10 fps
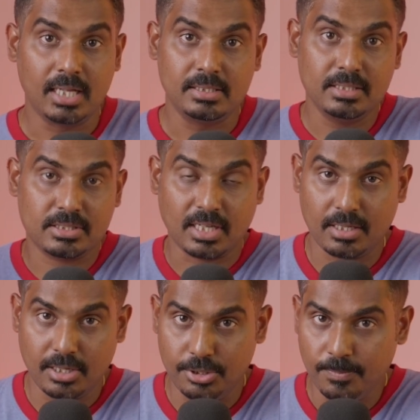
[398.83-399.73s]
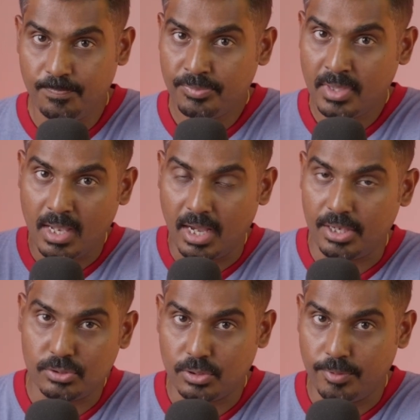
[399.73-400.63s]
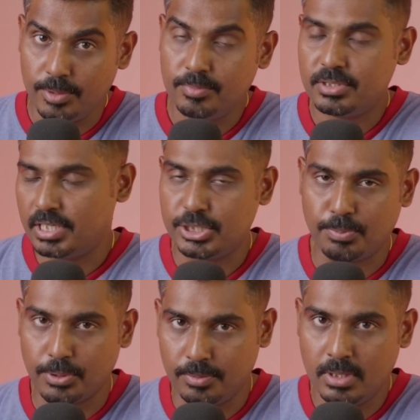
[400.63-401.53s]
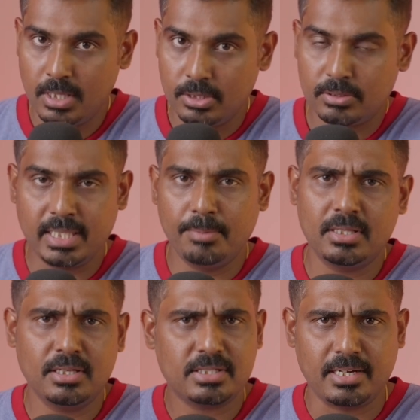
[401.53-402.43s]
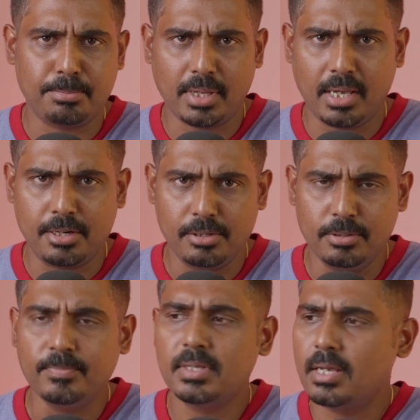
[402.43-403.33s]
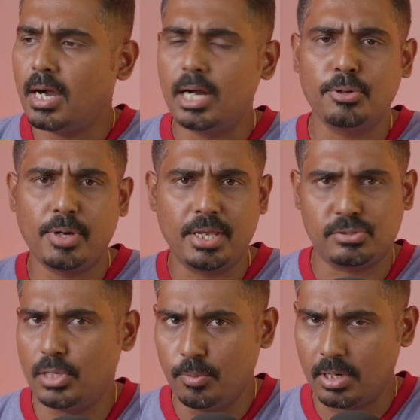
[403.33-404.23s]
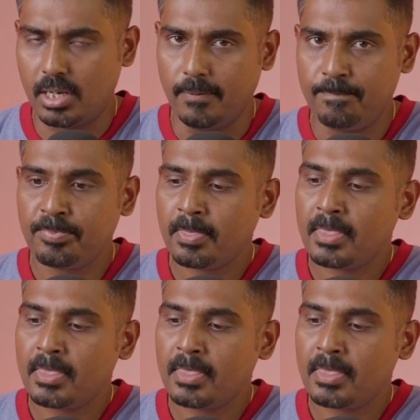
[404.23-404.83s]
அது ஷட்டரையும் ஐஎஸ்ஓவையும் சேஞ்ச் பண்ணும் ஸோ அதே மாதிரி தான் ஷட்டர் ப்ரையாரிட்டியிலும் ஆட்டோ ஐஎஸ்ஓலையும் ஒர்க் ஆகும்